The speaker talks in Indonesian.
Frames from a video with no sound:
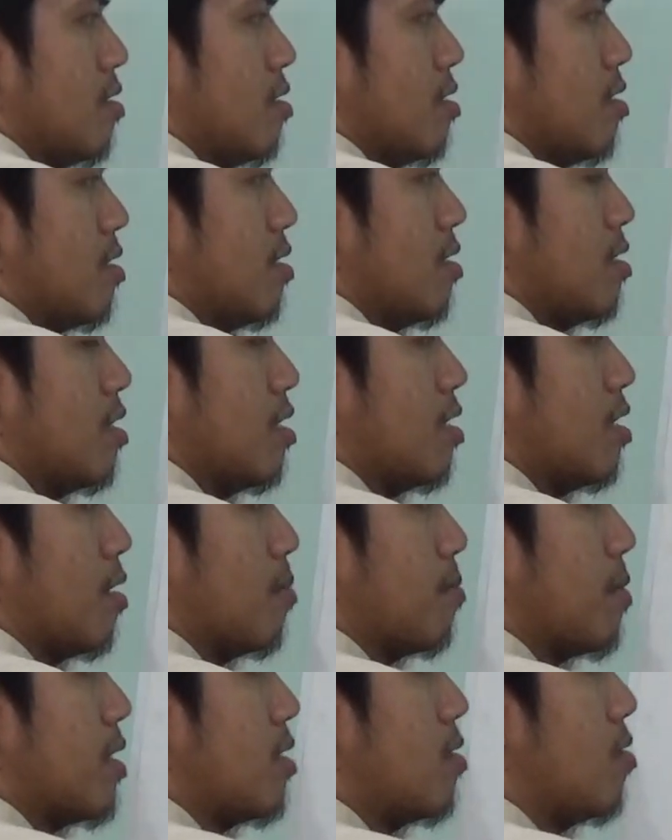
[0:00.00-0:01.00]
jadi
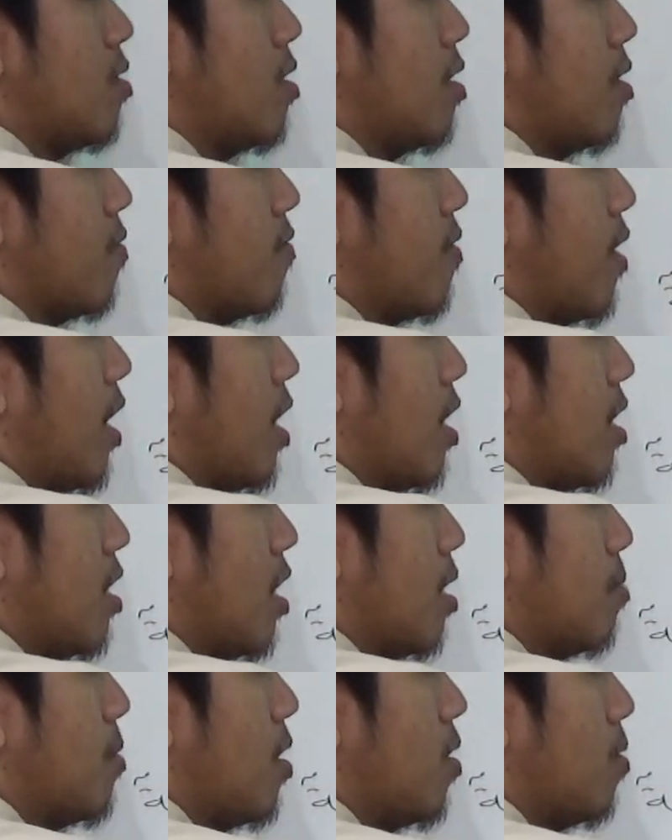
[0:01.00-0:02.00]
tidak peduli
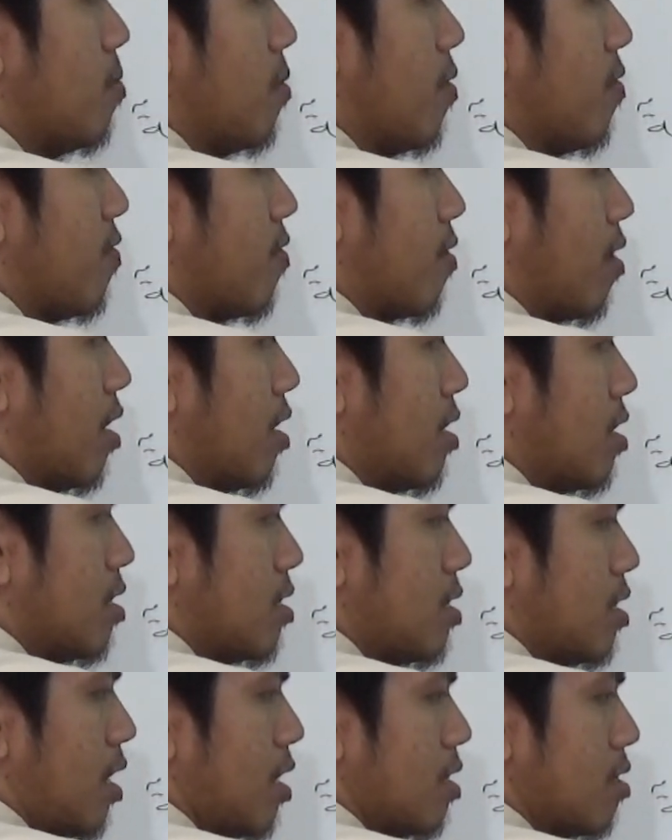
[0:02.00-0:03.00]
fa'ilnya mau mufrad
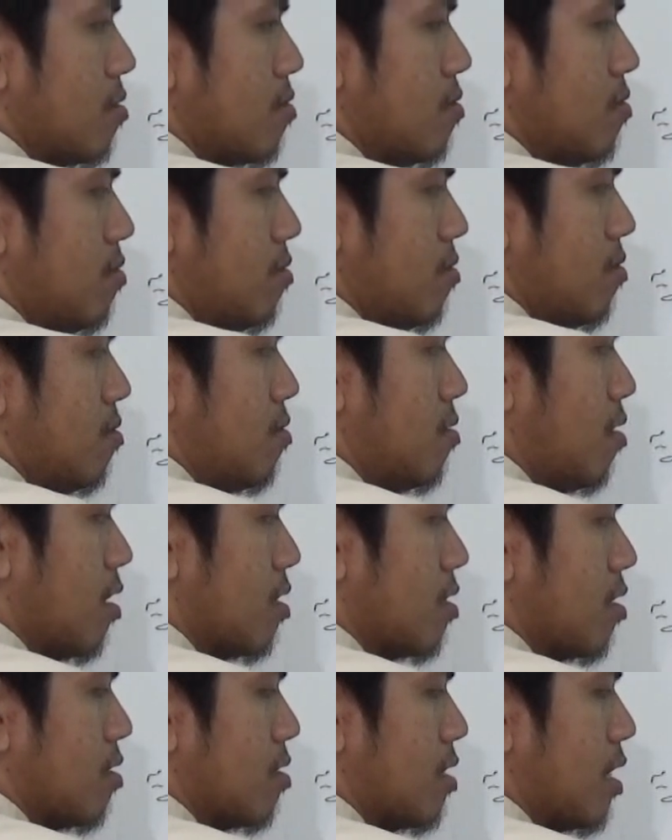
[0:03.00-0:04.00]
satu
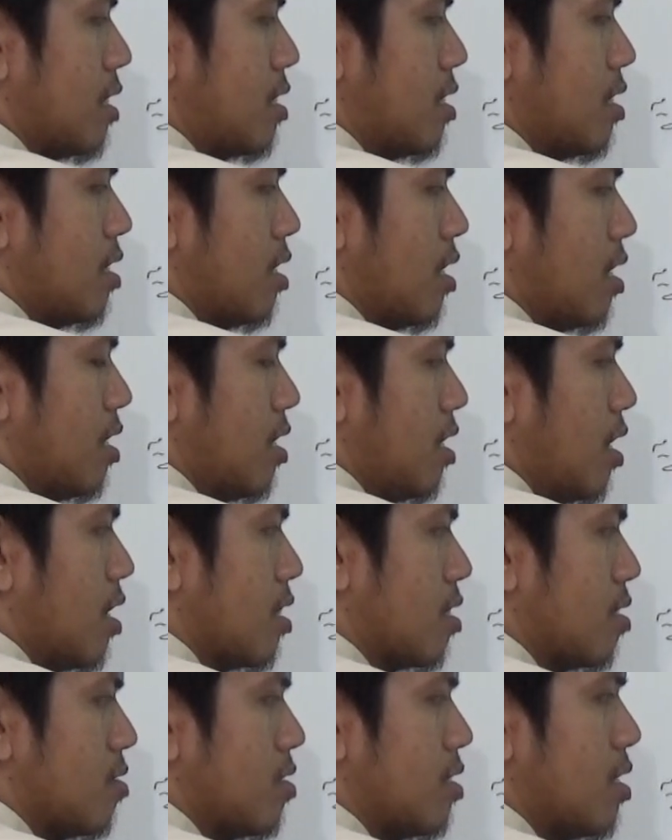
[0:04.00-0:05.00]
atau tasniyah
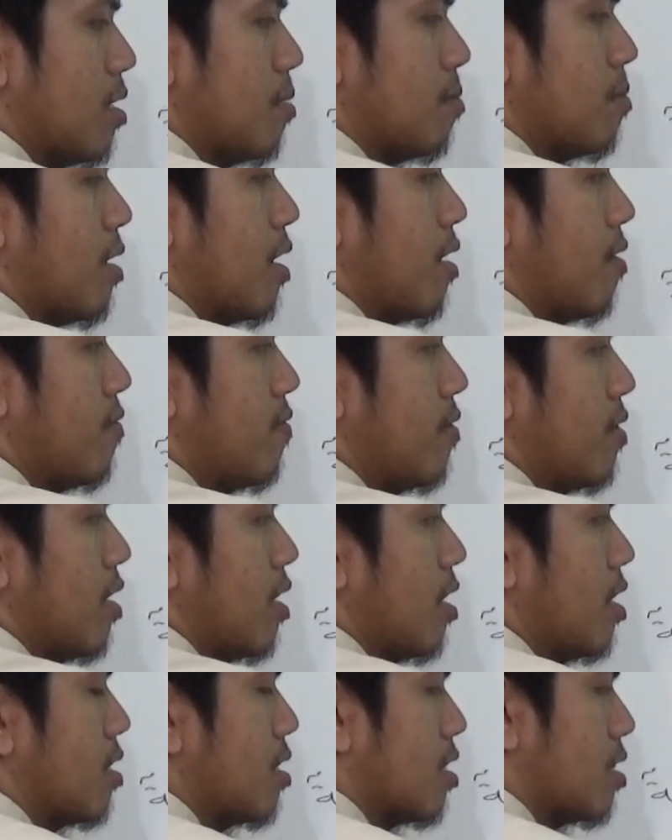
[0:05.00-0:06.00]
atau jamak,
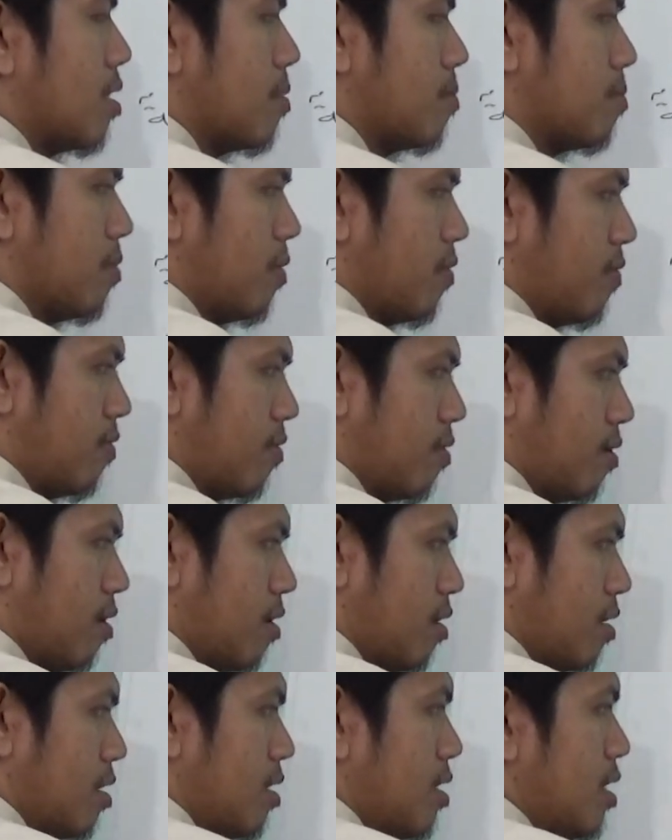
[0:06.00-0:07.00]
fi'il tetap
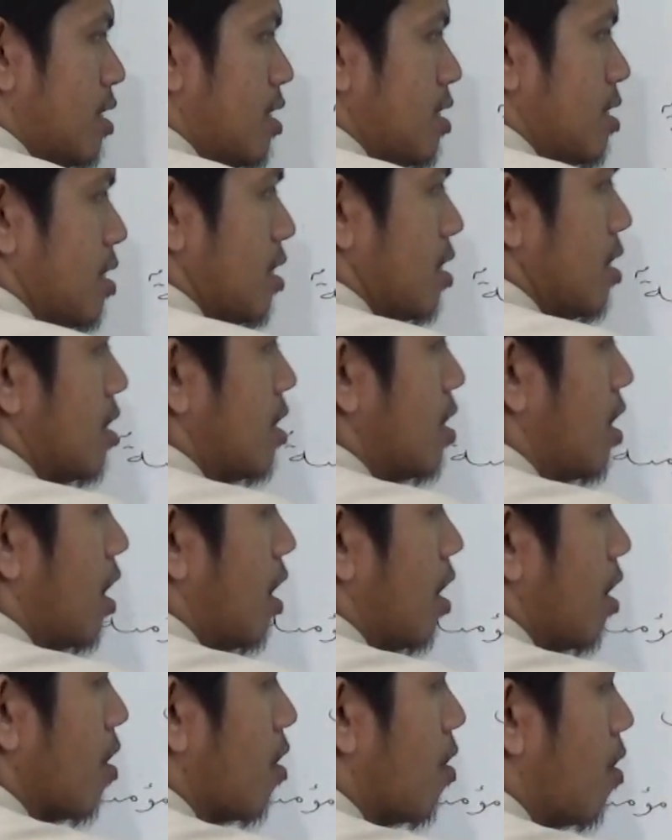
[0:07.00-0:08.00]
mufrad.
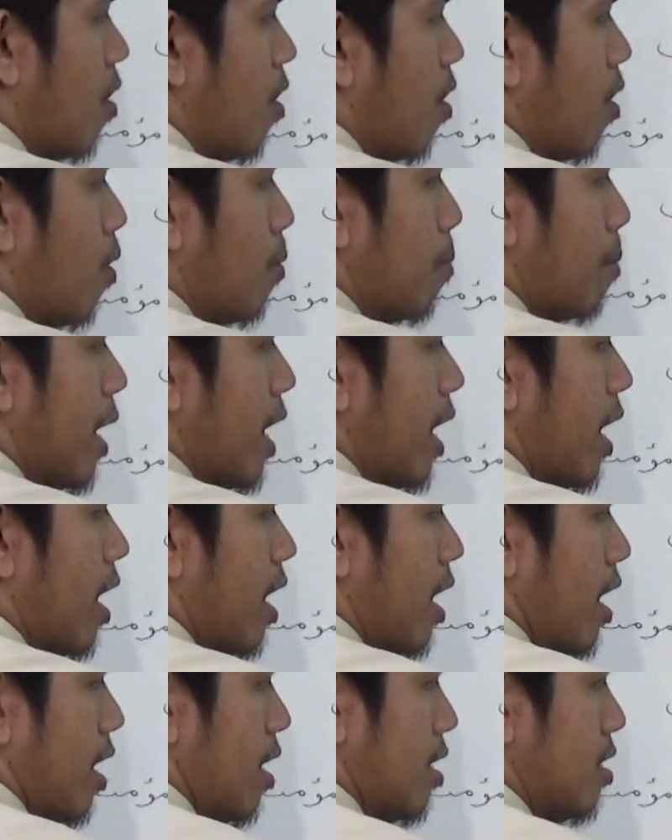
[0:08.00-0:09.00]
Sehingga
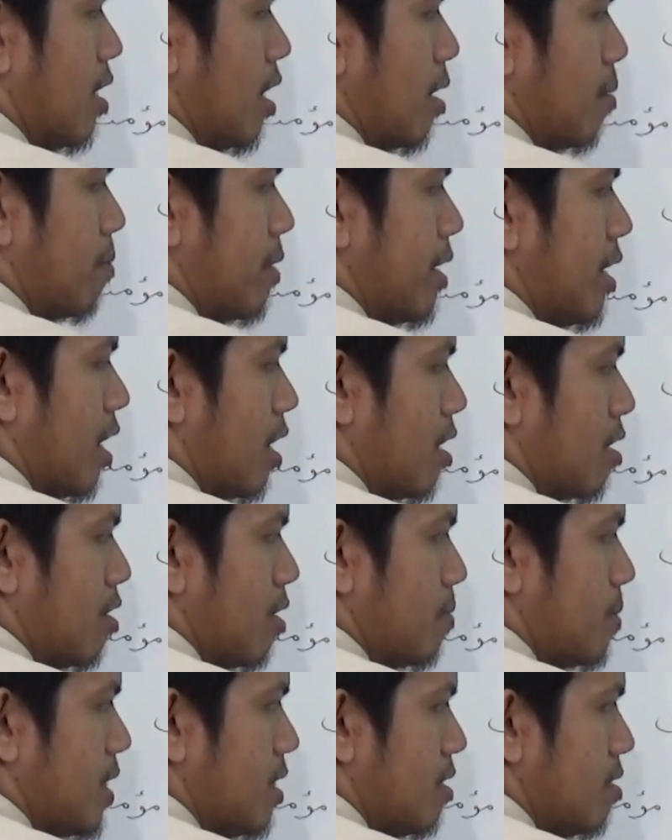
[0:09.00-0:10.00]
oma yang benar
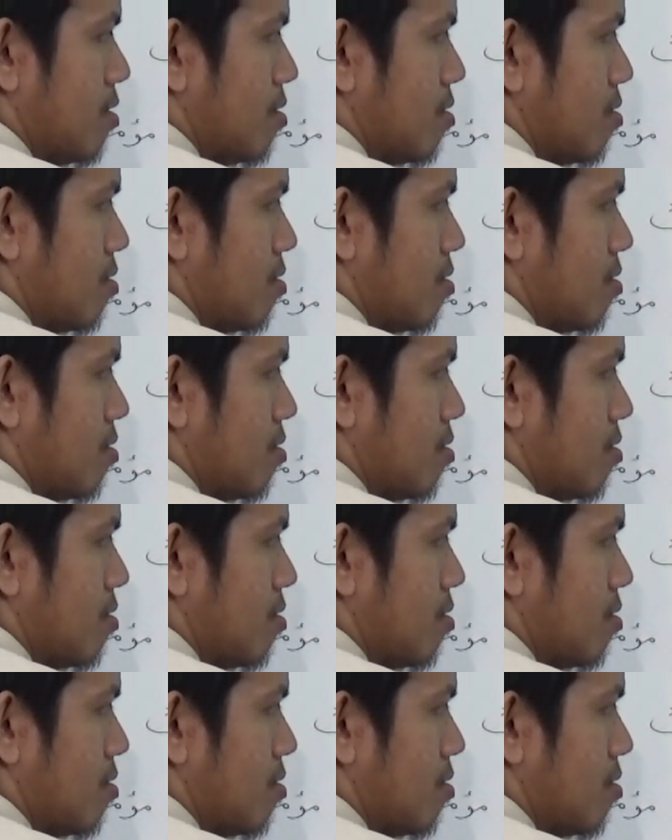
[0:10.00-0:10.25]
nama